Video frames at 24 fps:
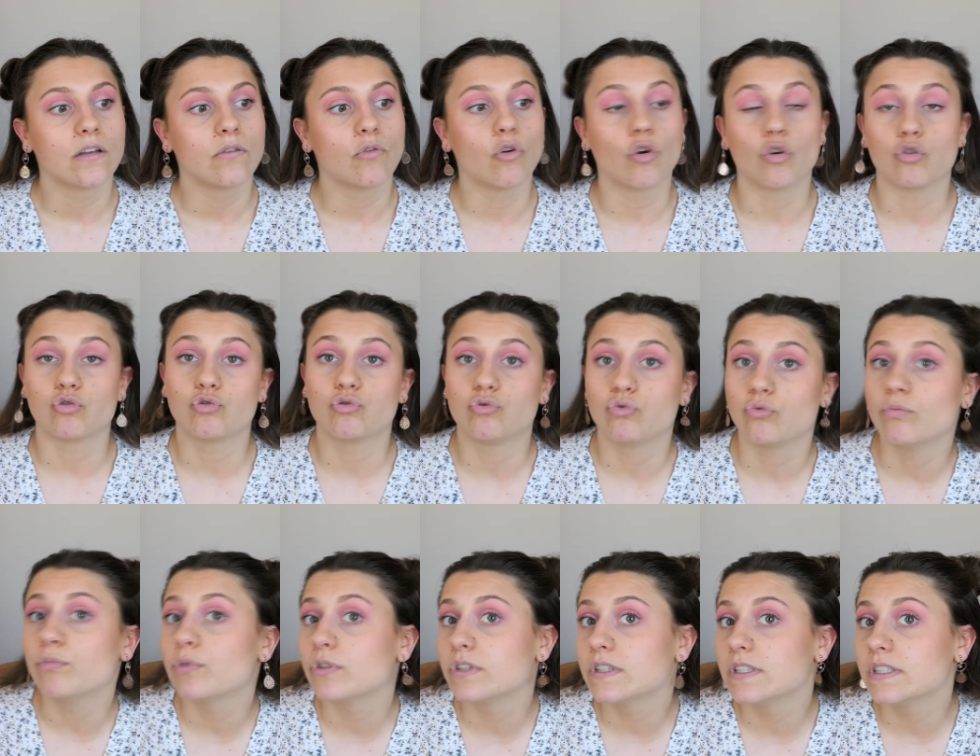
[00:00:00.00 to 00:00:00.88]
Voilà, oh, c'est tout
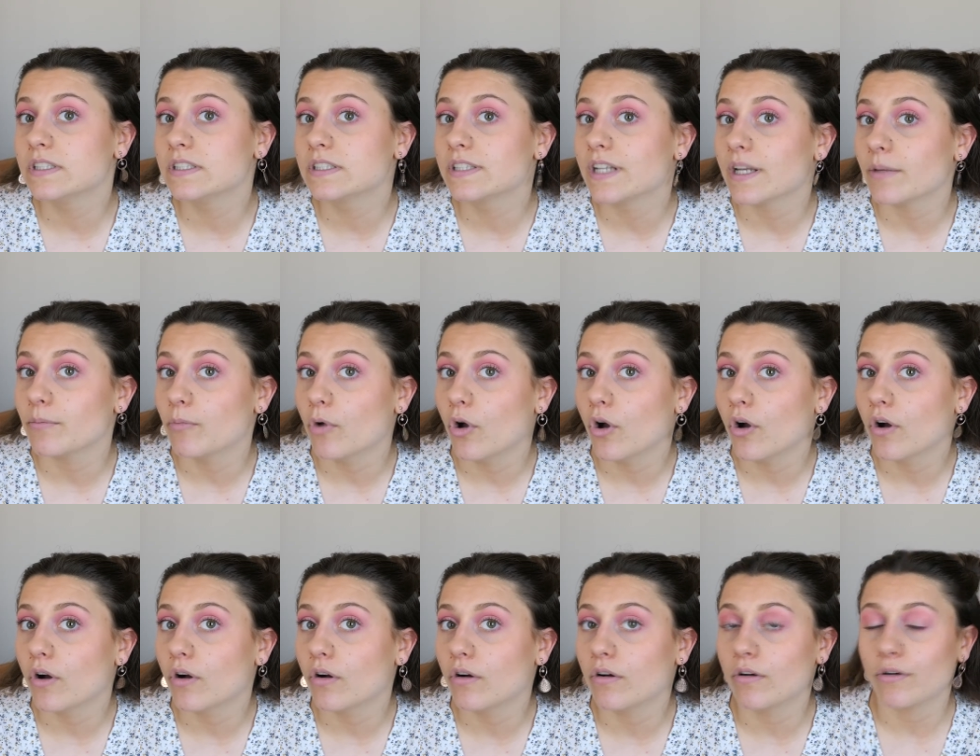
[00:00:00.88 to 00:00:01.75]
petit
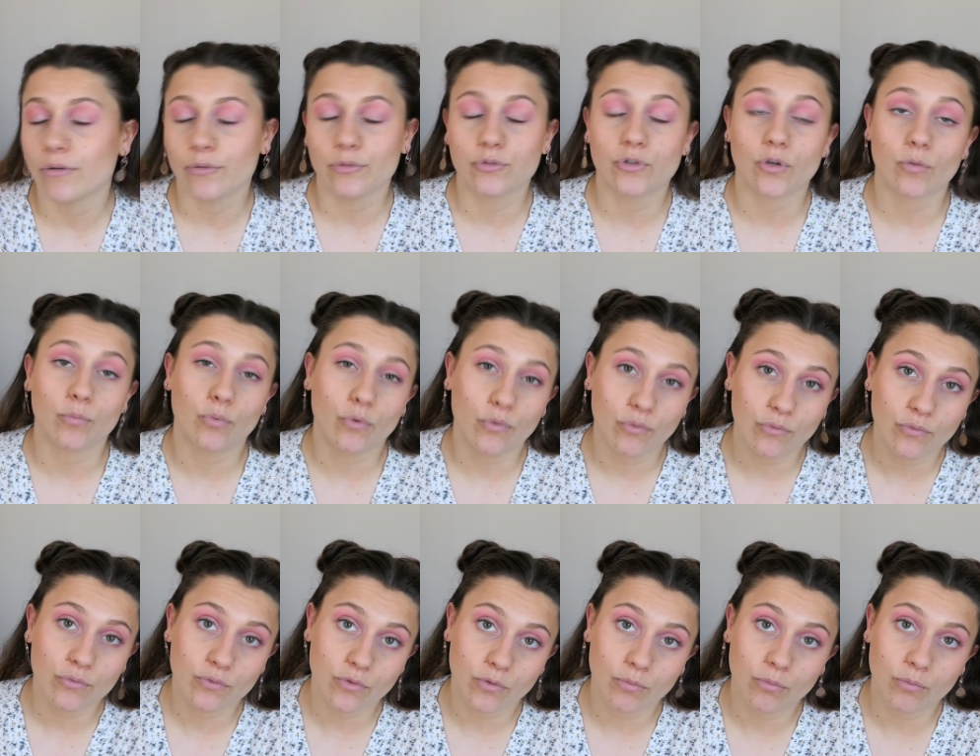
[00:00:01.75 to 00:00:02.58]
disclaimer, euh, autant pour vous que